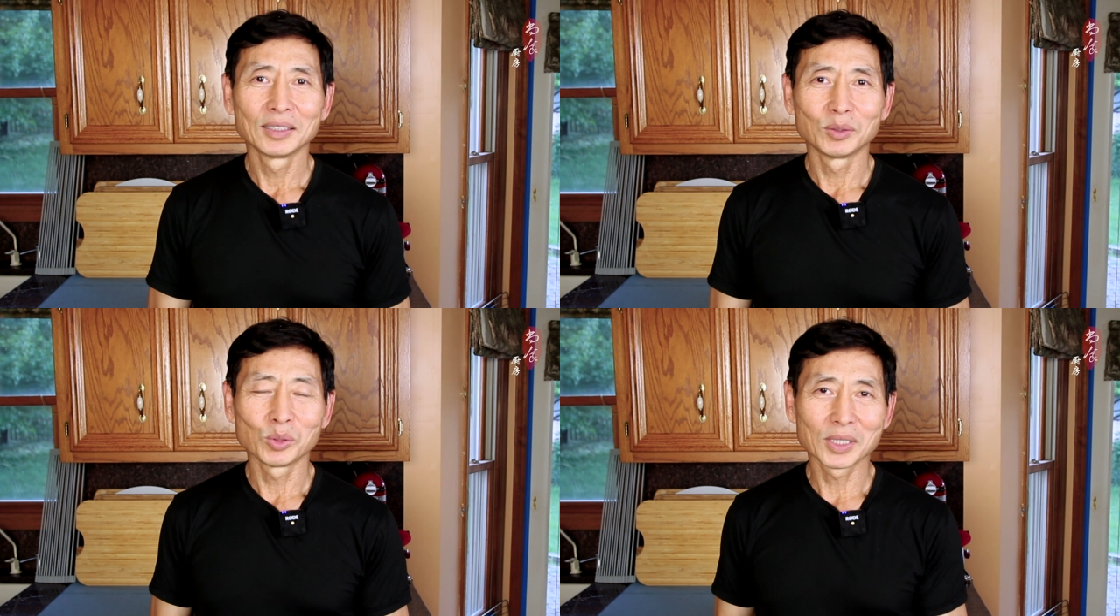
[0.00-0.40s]

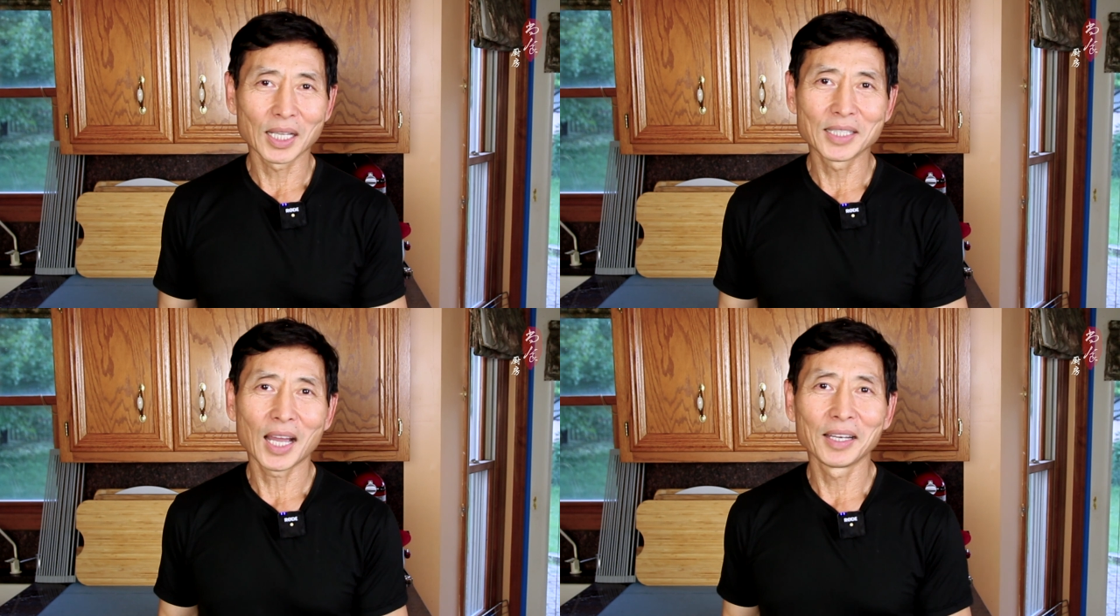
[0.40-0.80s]
如果
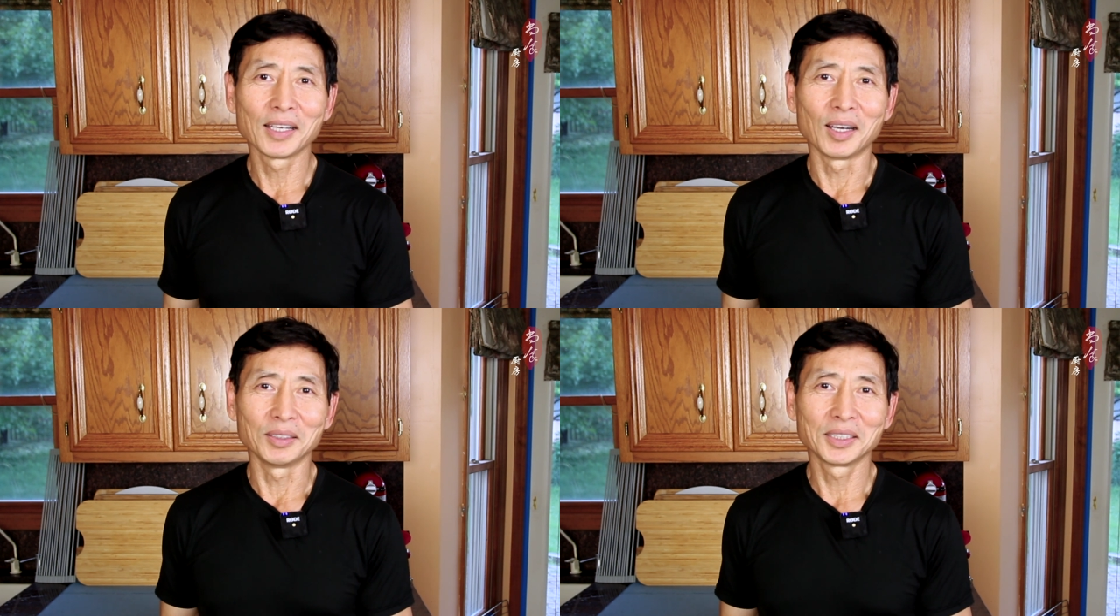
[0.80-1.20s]
在家里
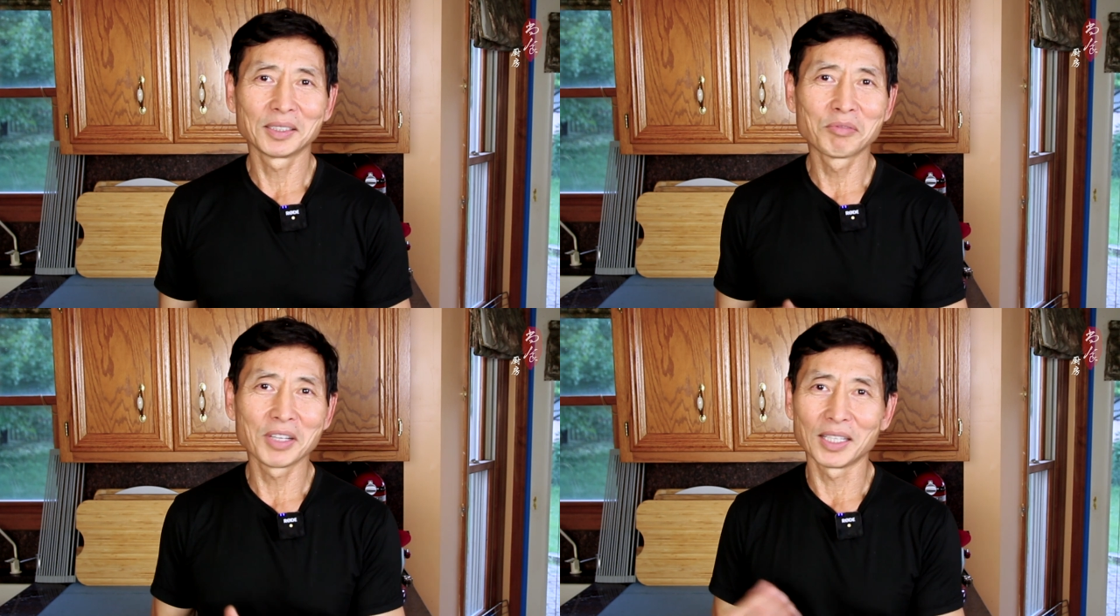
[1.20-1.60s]
燎，这
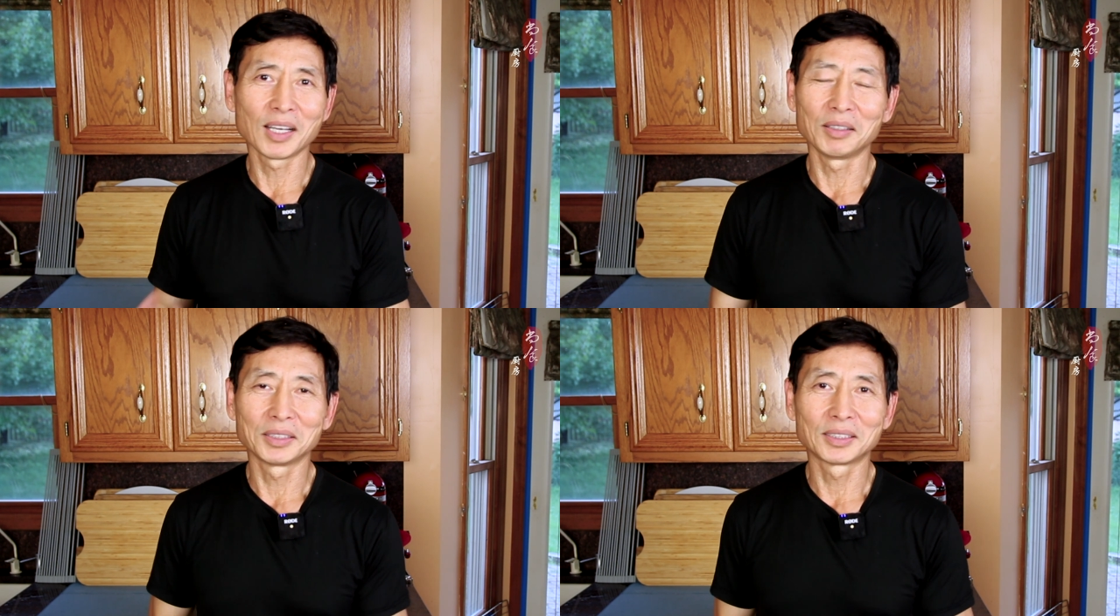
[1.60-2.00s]
个味
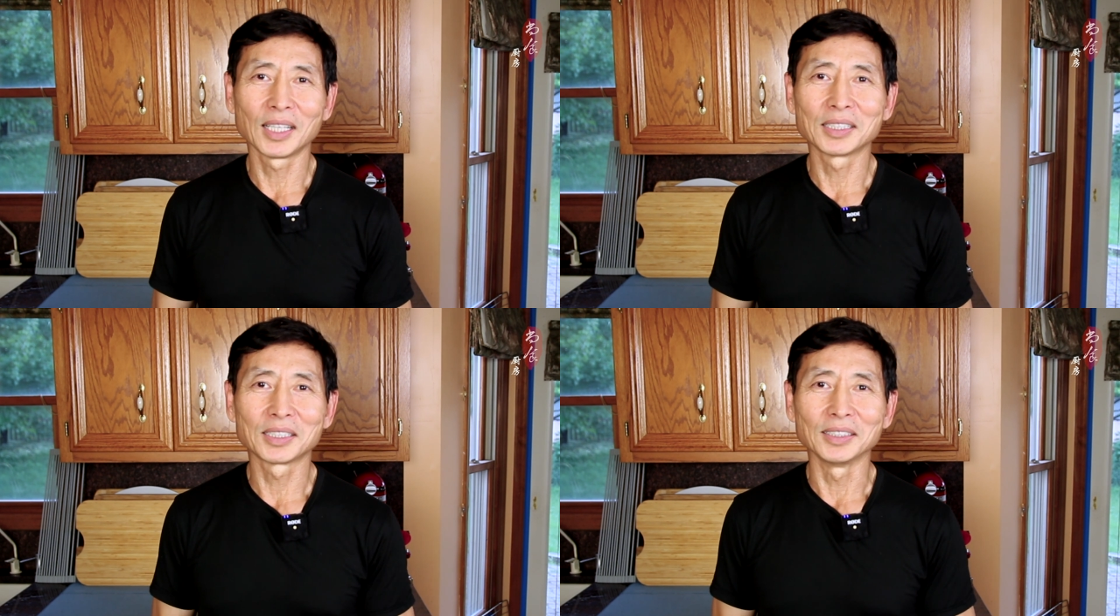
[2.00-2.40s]
道实
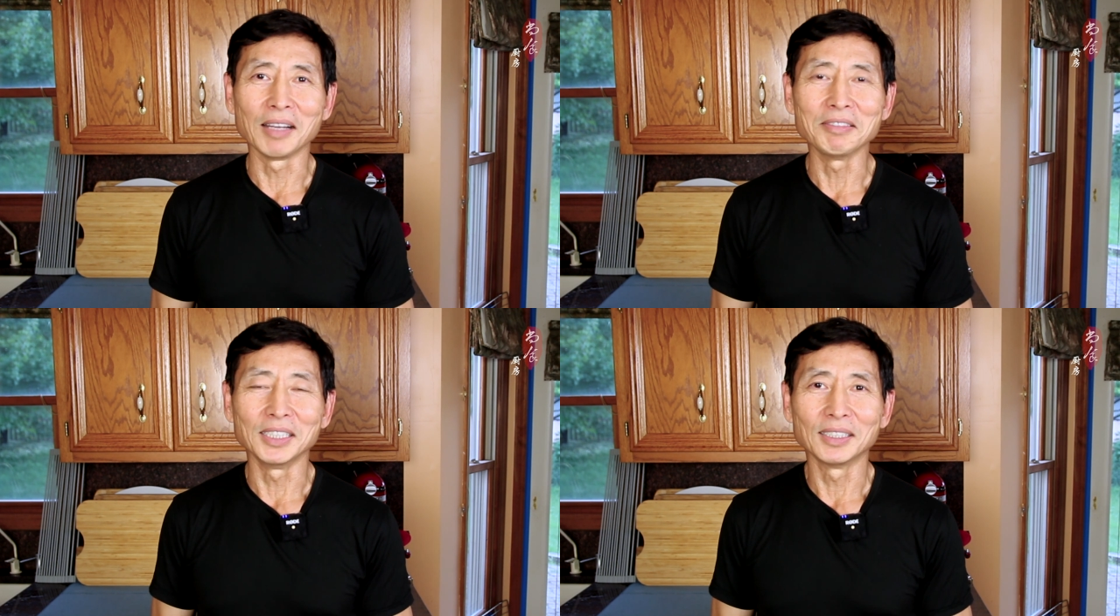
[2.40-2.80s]
在是
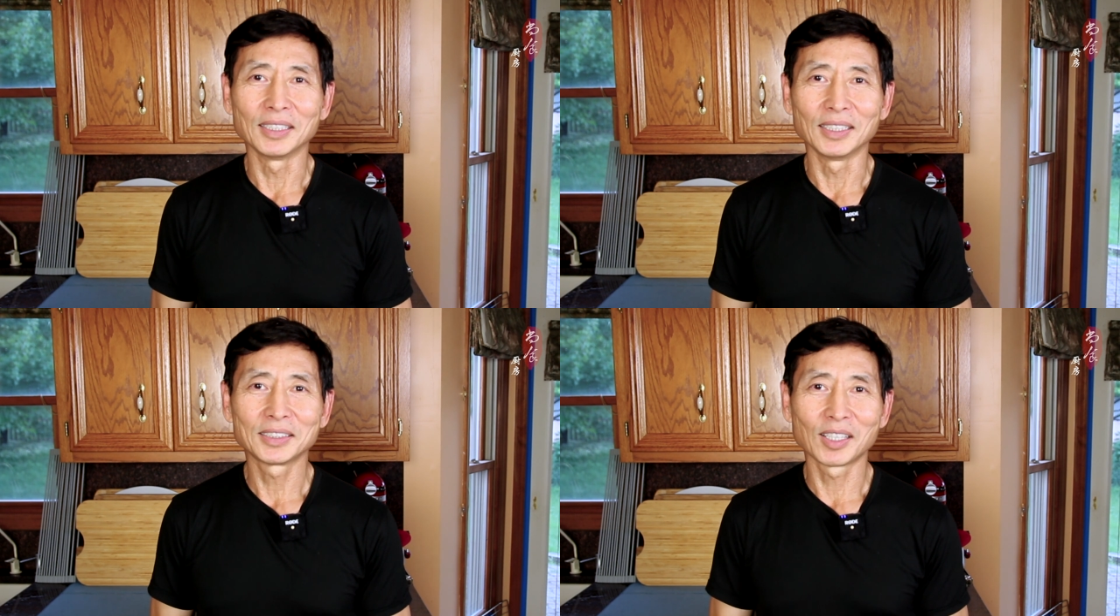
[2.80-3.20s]
难闻
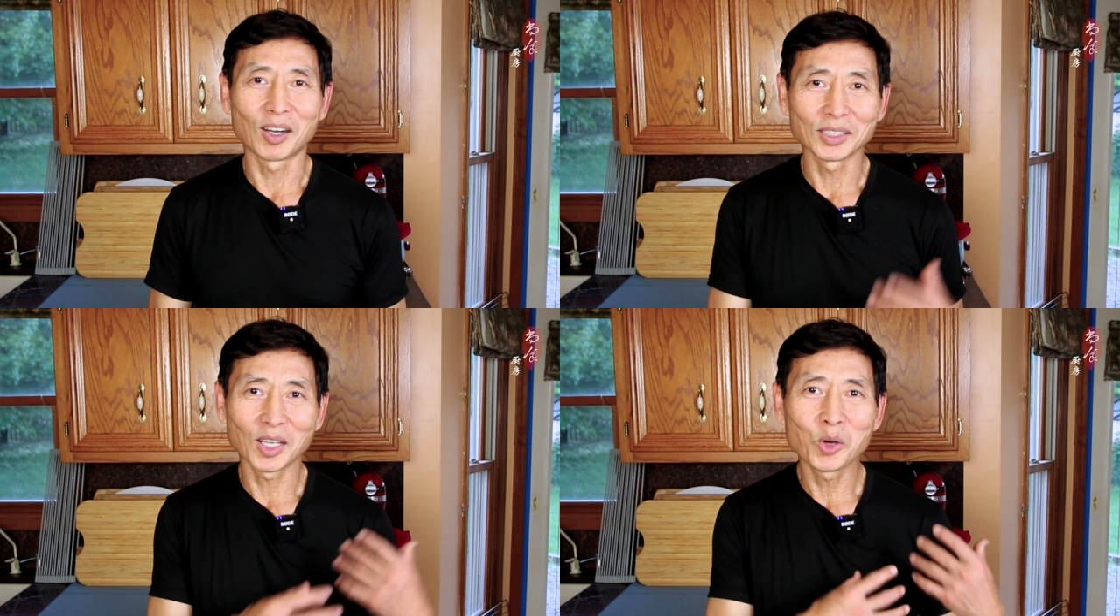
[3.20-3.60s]
啊。正
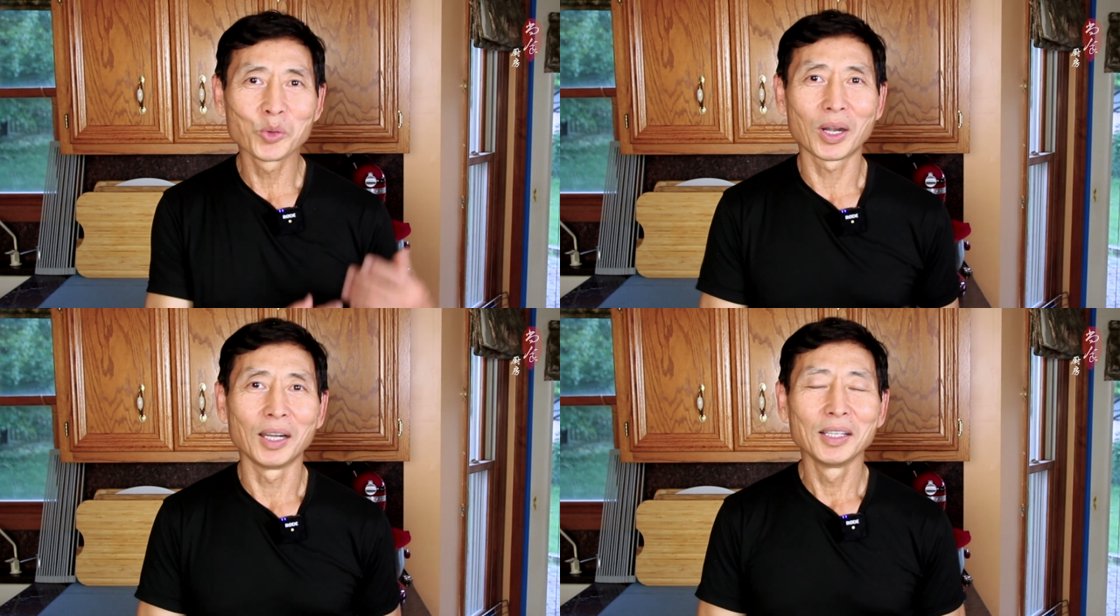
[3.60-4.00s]
好在后
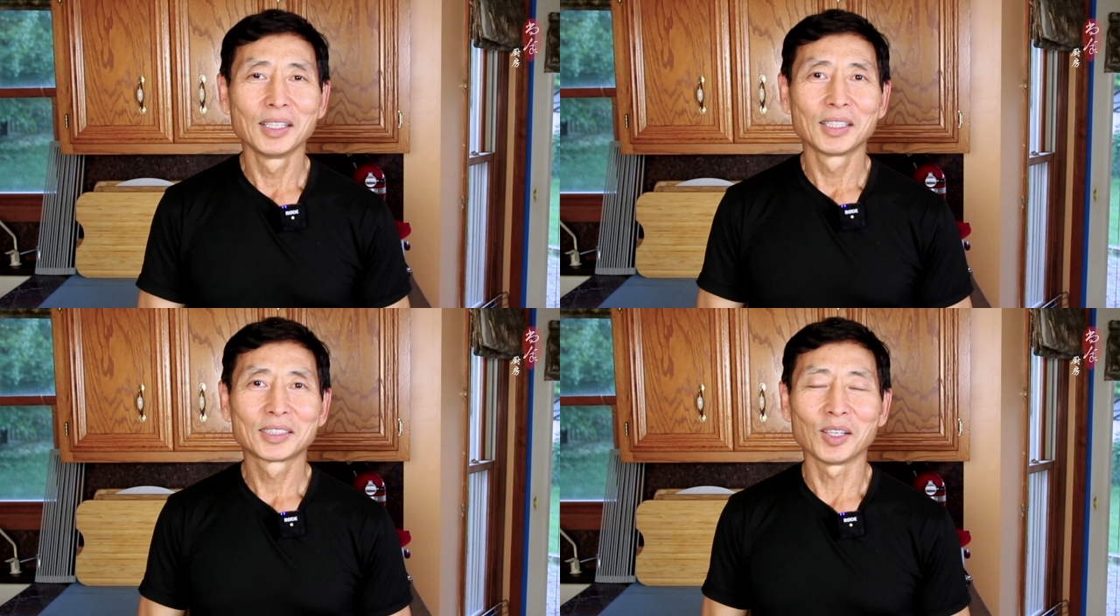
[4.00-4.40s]
院
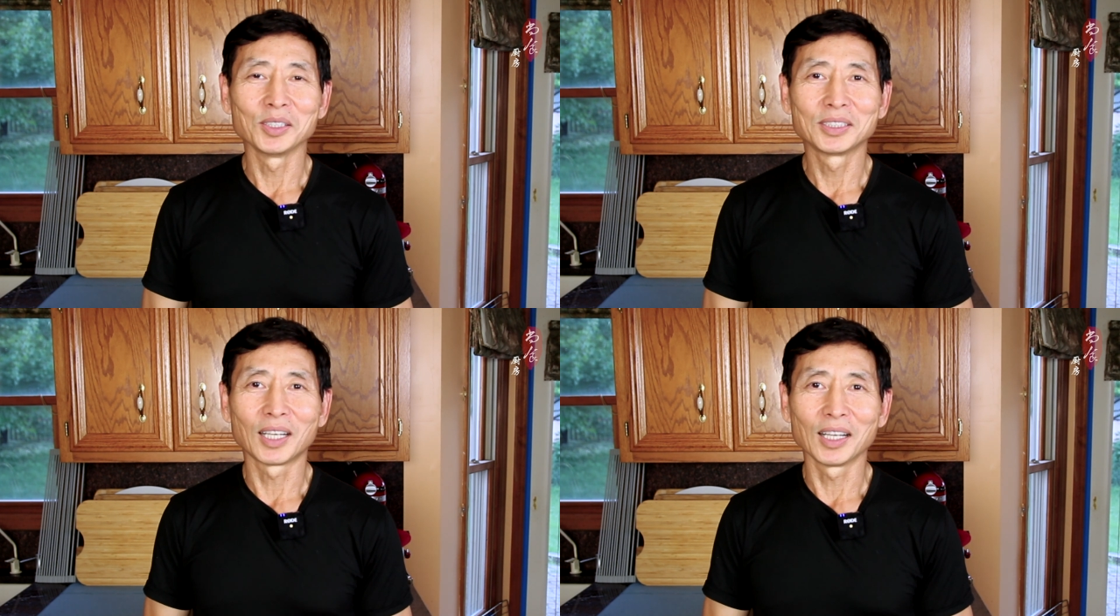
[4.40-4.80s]
烧
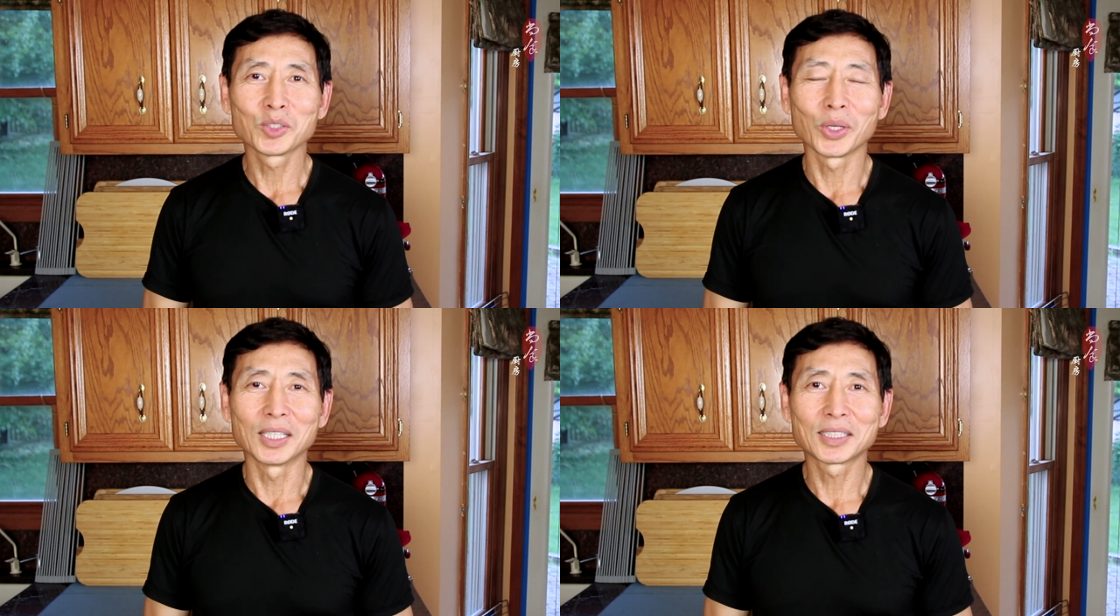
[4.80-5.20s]
一下，那
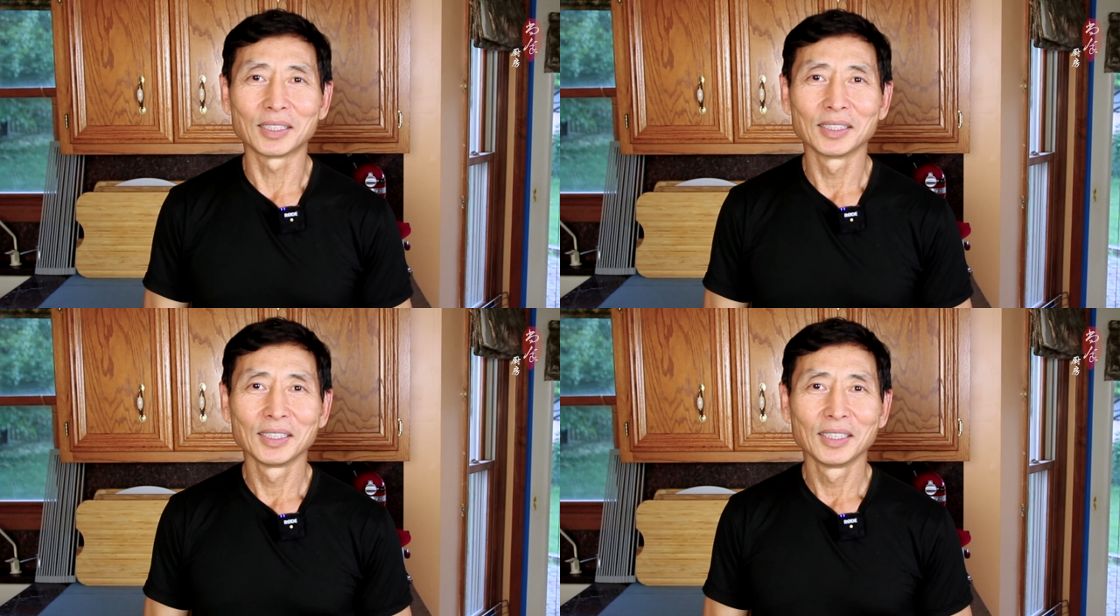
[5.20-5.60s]
最合适。